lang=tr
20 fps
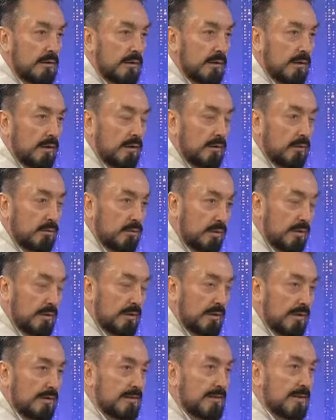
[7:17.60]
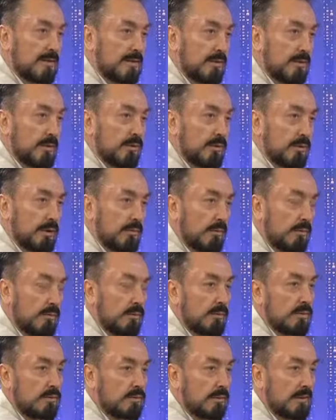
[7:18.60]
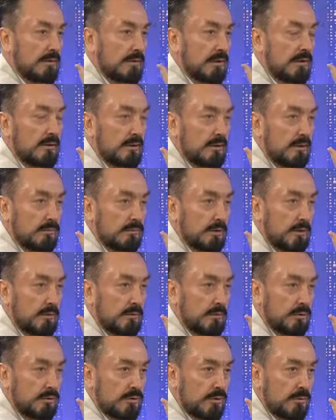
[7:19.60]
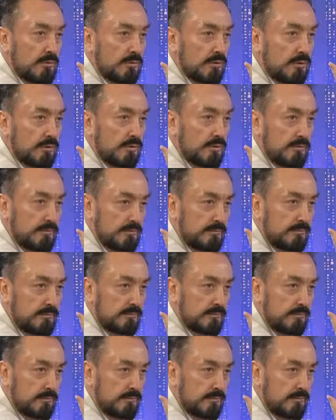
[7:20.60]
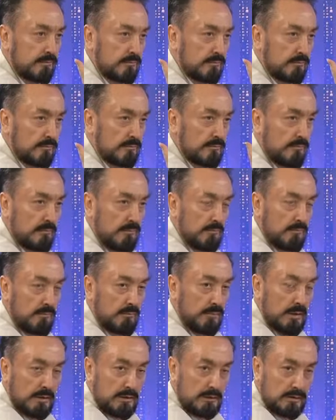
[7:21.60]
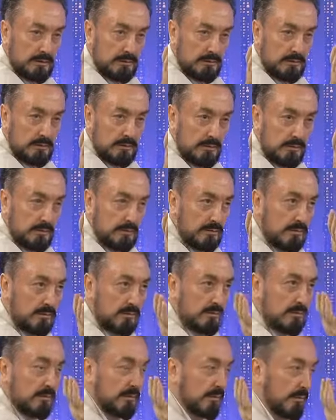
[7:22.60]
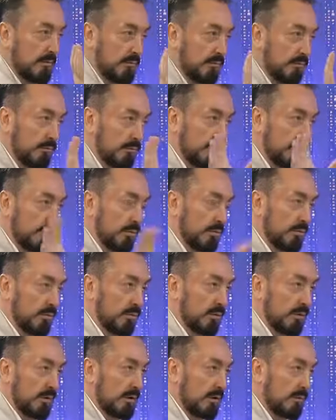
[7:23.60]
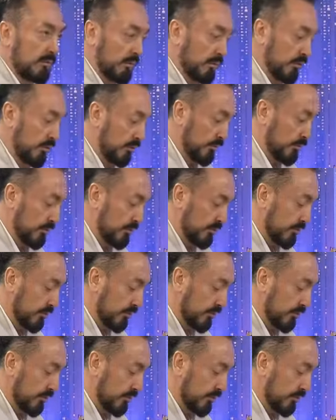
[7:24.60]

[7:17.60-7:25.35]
yani Kur'an'ı esas kabul etme 1980'lerden sonra başlamıştır. Bakın, bütün dünyada böyle olmuştur.